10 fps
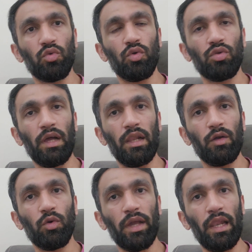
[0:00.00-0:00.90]
उसको
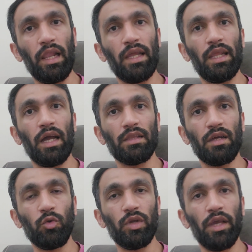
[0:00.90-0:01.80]
साले को खेलना ही नहीं
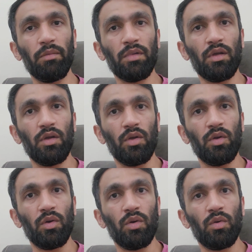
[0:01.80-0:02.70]
आता कोई गेम
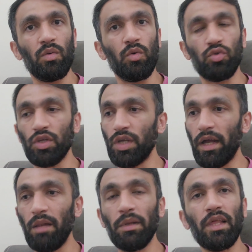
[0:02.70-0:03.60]
उसकी
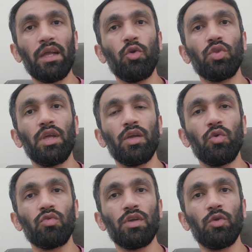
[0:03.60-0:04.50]
शक्ल बता रही होती है कि
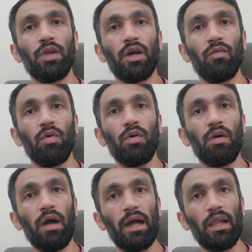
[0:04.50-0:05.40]
उसकी जो है ना वो
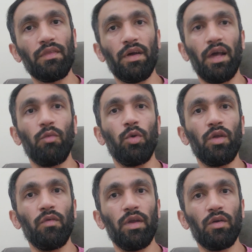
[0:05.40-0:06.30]
हालत ख़राब
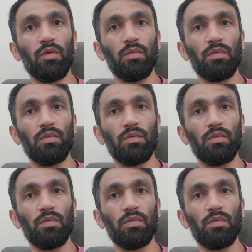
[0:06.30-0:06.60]
हुई हुई है